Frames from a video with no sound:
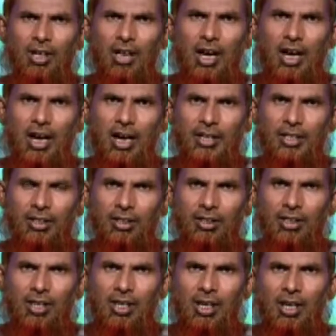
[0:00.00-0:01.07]
হায়
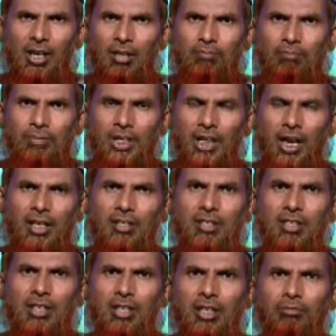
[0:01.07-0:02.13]
বিআ
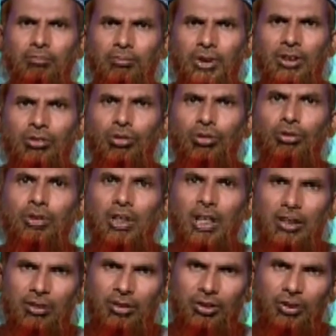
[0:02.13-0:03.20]
রামবিন কতিলাথ